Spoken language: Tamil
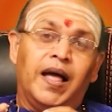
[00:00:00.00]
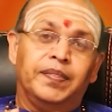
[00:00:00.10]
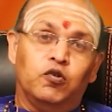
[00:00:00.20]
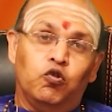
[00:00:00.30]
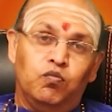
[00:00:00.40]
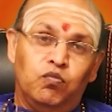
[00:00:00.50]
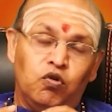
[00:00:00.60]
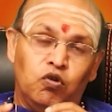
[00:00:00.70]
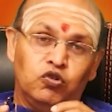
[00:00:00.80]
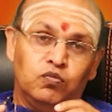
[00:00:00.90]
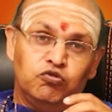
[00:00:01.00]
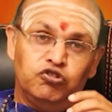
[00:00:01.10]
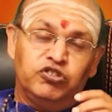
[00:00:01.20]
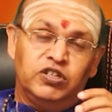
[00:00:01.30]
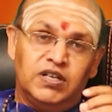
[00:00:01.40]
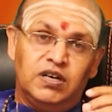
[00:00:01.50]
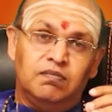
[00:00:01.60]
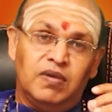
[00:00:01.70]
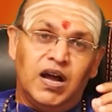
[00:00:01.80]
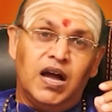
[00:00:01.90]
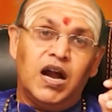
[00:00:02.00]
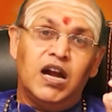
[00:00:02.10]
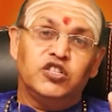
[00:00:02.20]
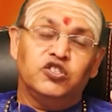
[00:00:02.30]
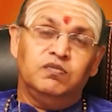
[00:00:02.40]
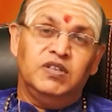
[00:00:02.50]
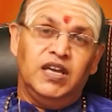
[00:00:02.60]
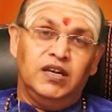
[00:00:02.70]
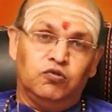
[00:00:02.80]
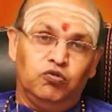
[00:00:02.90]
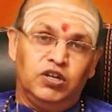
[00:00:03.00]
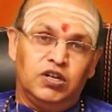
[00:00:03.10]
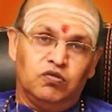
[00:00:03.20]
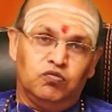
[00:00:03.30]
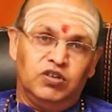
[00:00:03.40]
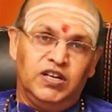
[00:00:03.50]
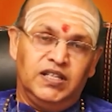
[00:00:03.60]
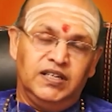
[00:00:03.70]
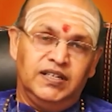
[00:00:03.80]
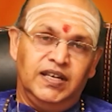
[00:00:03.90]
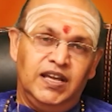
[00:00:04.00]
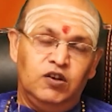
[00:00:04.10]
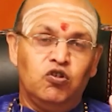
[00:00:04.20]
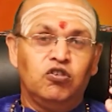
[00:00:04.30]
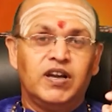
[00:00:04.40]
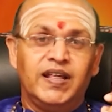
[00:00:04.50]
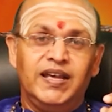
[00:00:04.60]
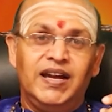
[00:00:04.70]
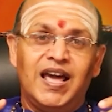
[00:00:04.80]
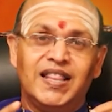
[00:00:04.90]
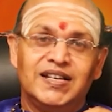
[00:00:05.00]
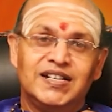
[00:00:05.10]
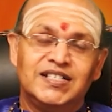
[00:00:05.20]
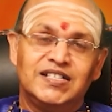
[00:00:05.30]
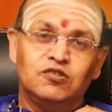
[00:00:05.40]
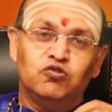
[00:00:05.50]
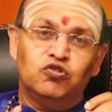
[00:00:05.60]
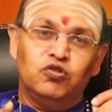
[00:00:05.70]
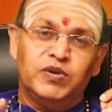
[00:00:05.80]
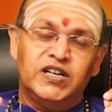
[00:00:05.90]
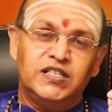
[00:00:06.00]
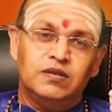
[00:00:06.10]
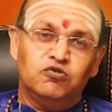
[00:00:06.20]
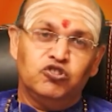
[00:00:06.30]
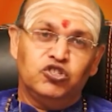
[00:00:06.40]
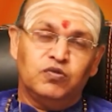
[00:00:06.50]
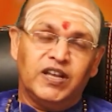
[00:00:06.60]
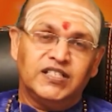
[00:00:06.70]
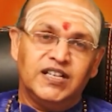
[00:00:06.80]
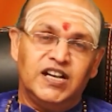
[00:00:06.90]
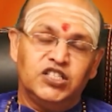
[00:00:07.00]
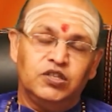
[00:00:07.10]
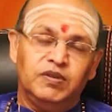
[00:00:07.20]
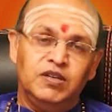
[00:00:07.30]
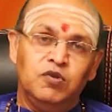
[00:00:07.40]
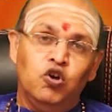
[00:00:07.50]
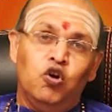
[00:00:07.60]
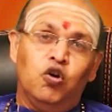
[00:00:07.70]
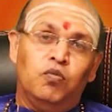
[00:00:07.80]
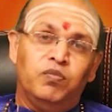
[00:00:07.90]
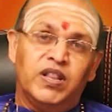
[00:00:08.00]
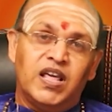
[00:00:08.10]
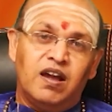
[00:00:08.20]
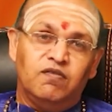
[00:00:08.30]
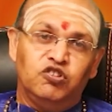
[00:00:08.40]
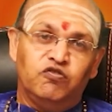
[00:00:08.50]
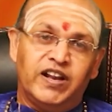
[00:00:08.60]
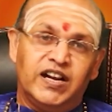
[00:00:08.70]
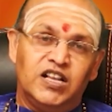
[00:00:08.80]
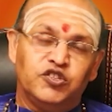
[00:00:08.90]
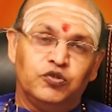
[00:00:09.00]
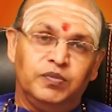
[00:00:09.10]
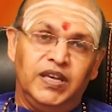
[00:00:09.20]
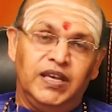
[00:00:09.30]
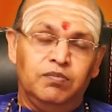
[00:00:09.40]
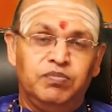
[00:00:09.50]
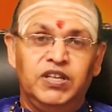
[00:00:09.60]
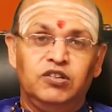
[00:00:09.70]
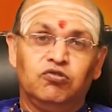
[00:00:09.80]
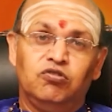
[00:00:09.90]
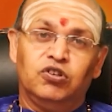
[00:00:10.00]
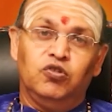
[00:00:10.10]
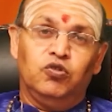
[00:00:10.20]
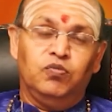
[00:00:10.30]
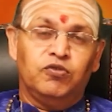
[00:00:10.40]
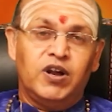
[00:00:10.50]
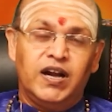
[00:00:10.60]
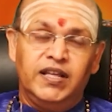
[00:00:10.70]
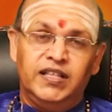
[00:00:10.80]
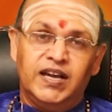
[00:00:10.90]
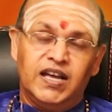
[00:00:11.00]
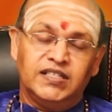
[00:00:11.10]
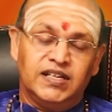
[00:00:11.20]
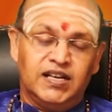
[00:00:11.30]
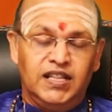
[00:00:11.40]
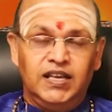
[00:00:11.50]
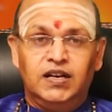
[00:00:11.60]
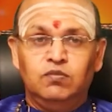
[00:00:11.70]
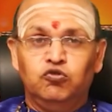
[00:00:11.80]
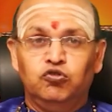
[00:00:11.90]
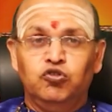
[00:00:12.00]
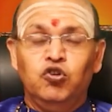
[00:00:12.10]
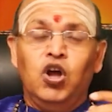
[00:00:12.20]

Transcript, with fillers: அந்த ஒம்பது முடிச்சுக்களும் மகாலட்சுமியை குறிக்கக்கூடியது இன்னொரு கதையில் அது எட்டு நூலும் எட்டு முடிச்சும் அஷ்டலட்சுமியும் ஒன்பதாவது வரலட்சுமி இப்படி சொல்கிற ஒரு புராண இதிகாச கதைகளும் உண்டு